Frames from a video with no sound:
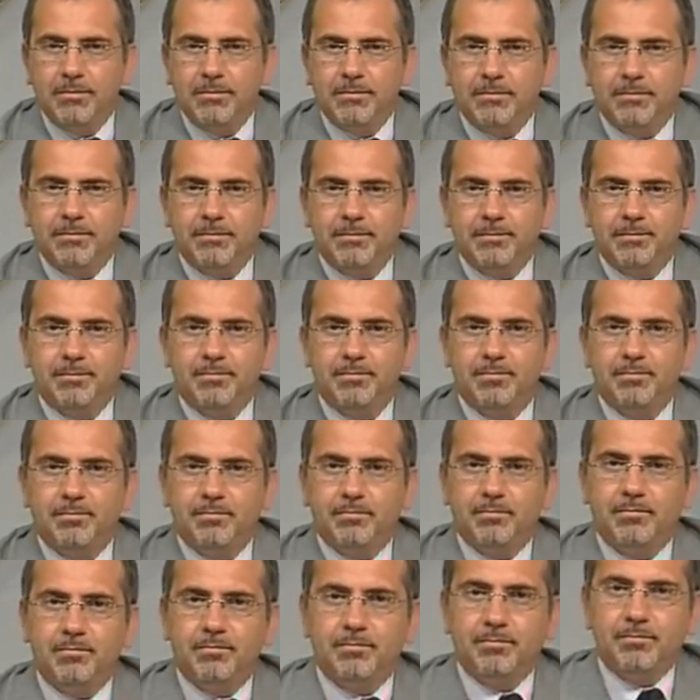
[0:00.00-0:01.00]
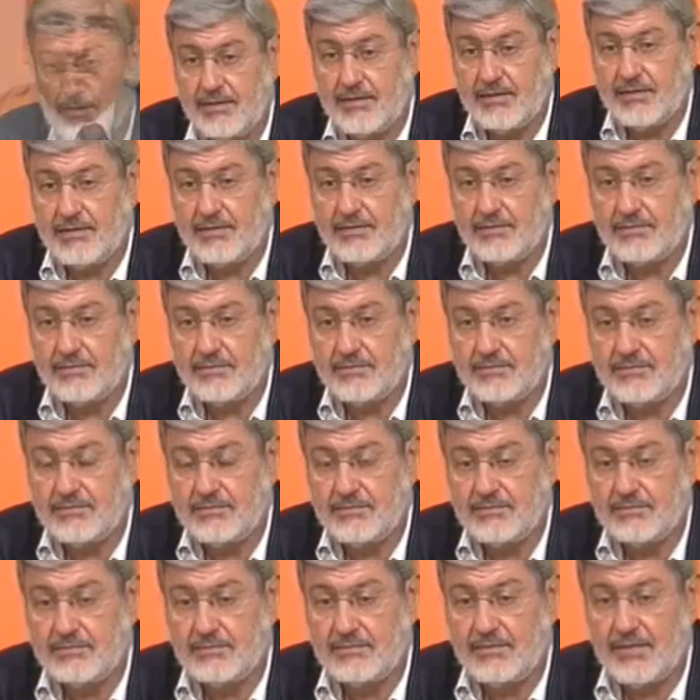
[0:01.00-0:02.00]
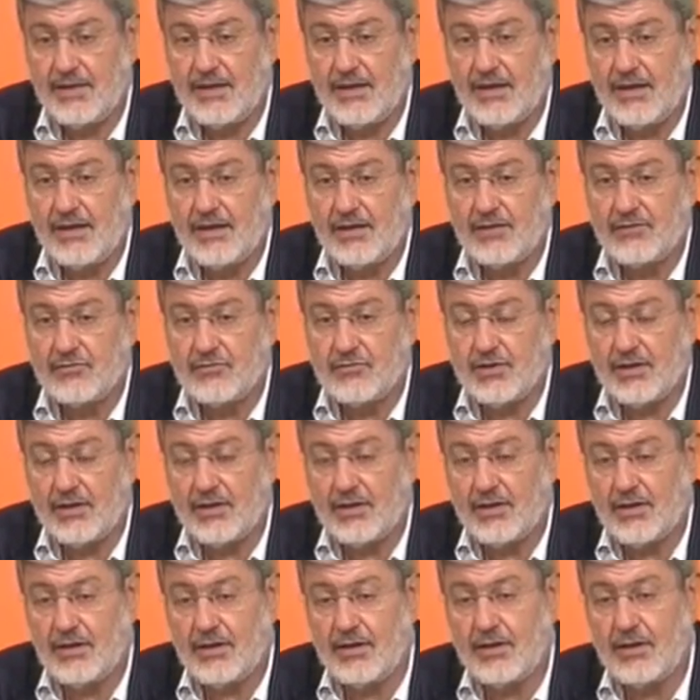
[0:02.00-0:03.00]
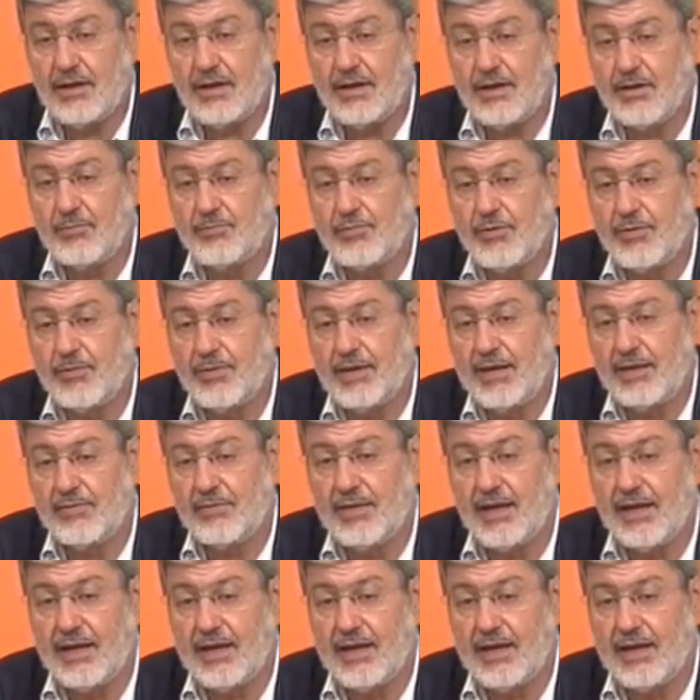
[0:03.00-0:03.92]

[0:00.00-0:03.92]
vice direttore, non si è ancora insediato. Ho capito, il, il però... problema è